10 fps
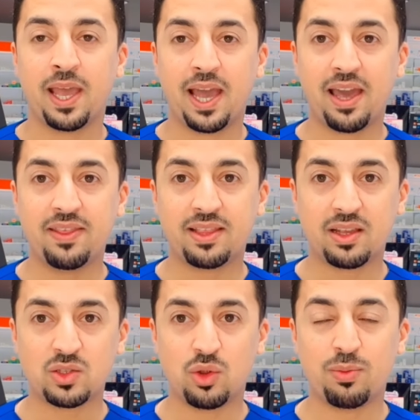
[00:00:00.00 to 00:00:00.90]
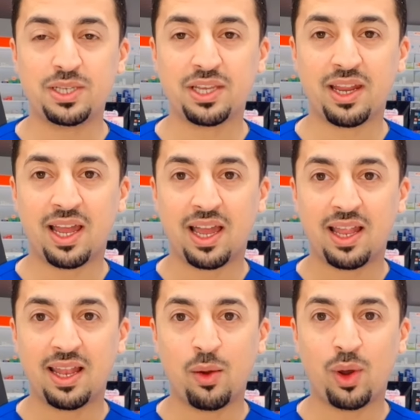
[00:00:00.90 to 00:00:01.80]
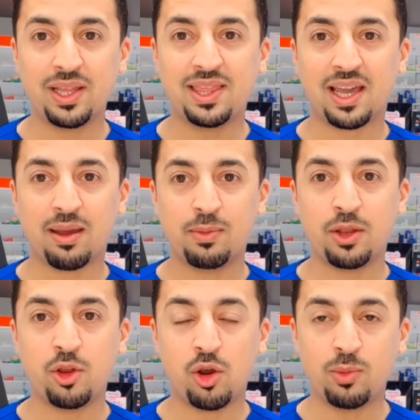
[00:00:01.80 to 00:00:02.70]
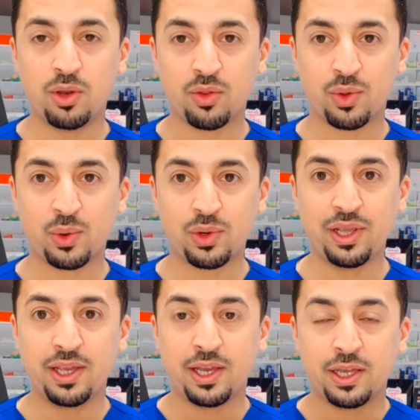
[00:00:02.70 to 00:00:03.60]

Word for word: هذه تغسل البشره لو حتى قبل النوم لانه ضروري